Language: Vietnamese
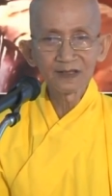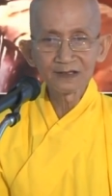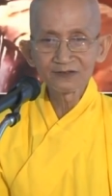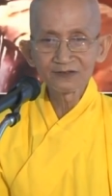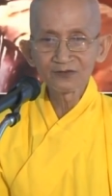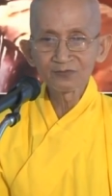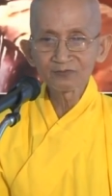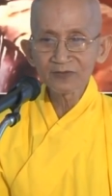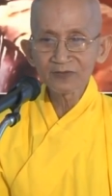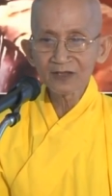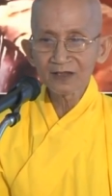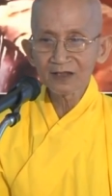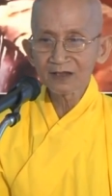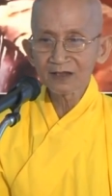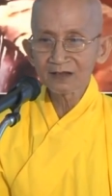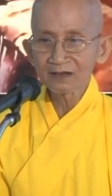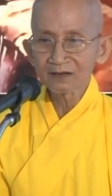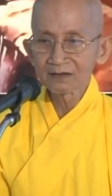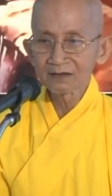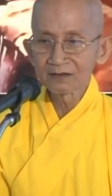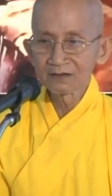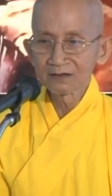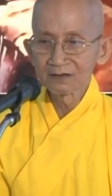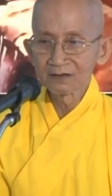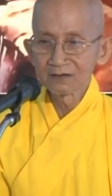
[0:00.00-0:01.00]
vậy chúng
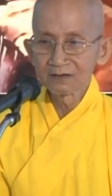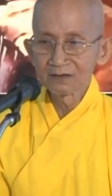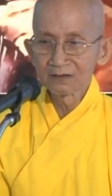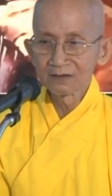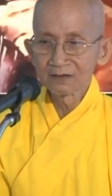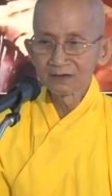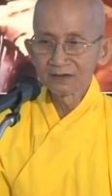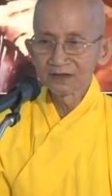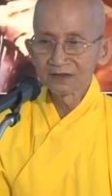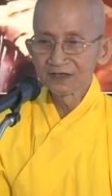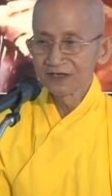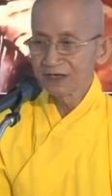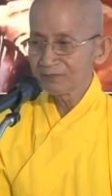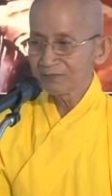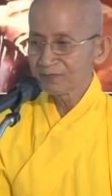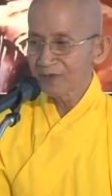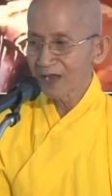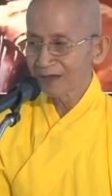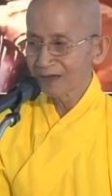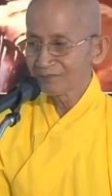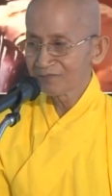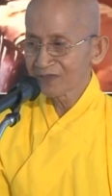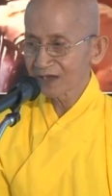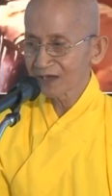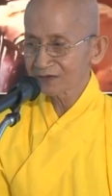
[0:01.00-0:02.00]
ta
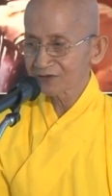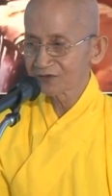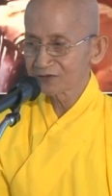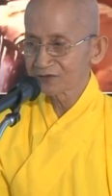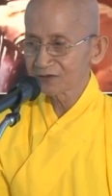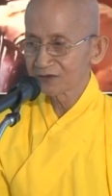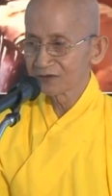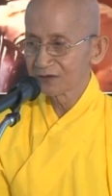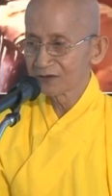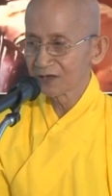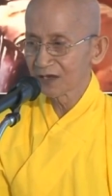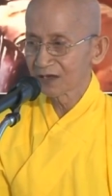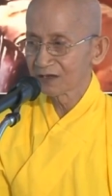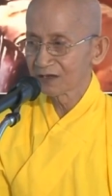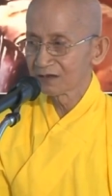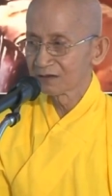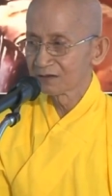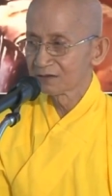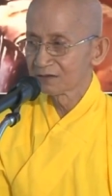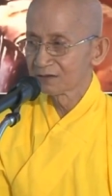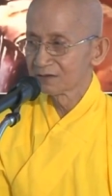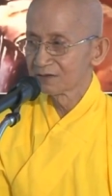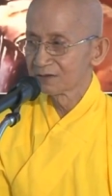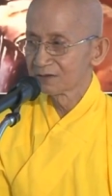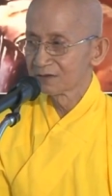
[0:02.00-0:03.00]
khiếp đảm giặc sinh tử à
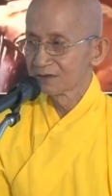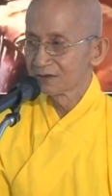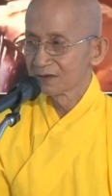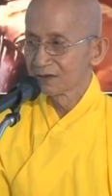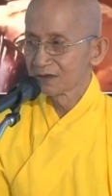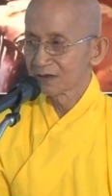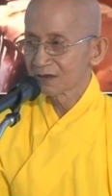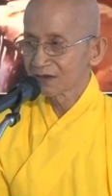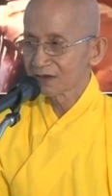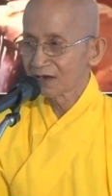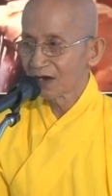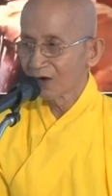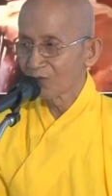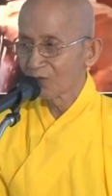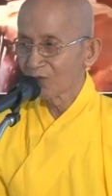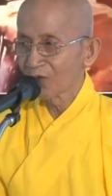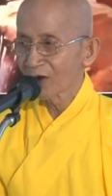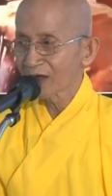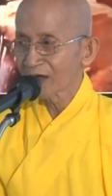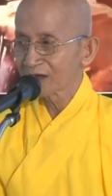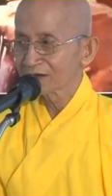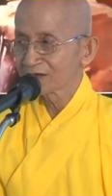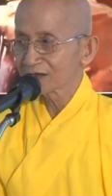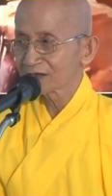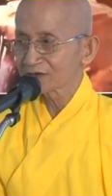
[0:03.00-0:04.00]

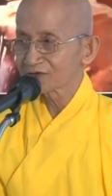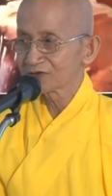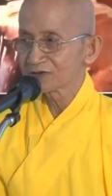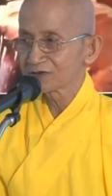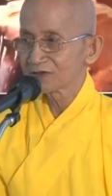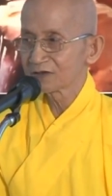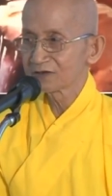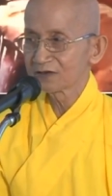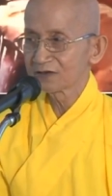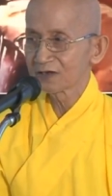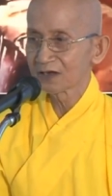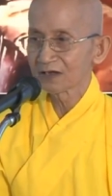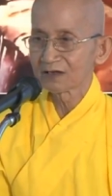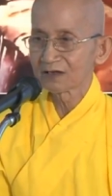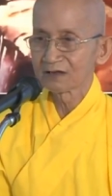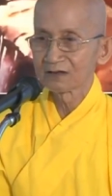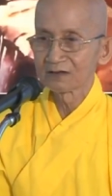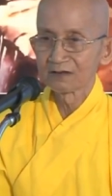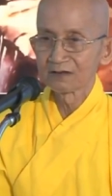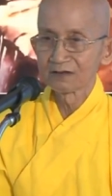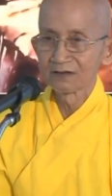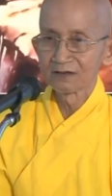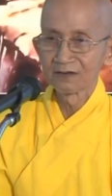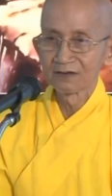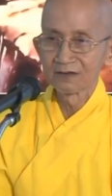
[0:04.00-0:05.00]
đầu hàng giặc sinh tử à
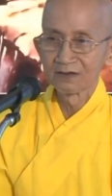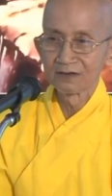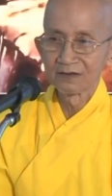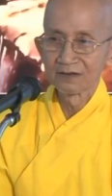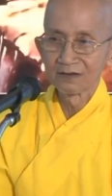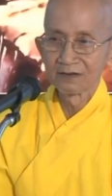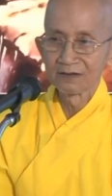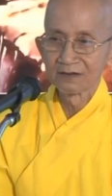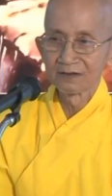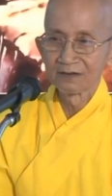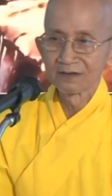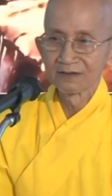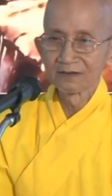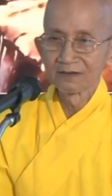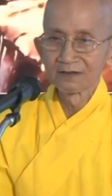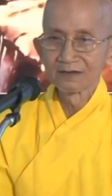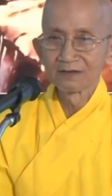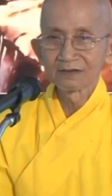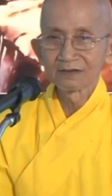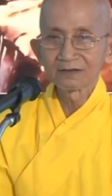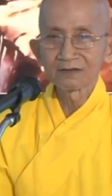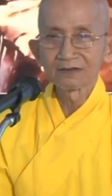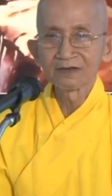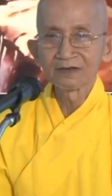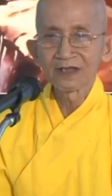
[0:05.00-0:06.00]

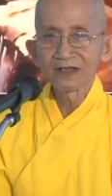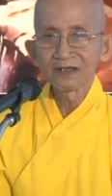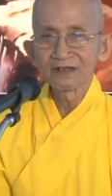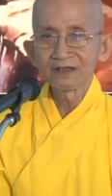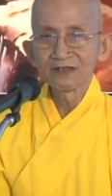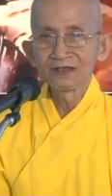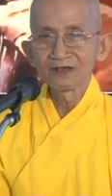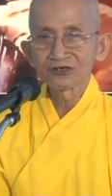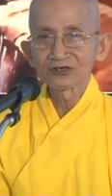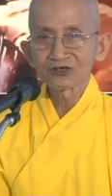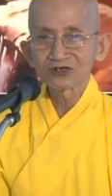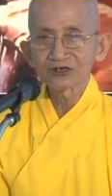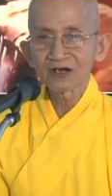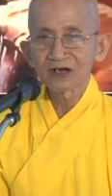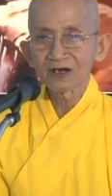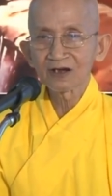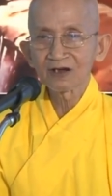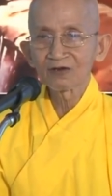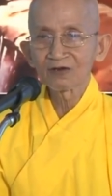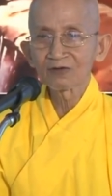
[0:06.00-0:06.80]
từ đây về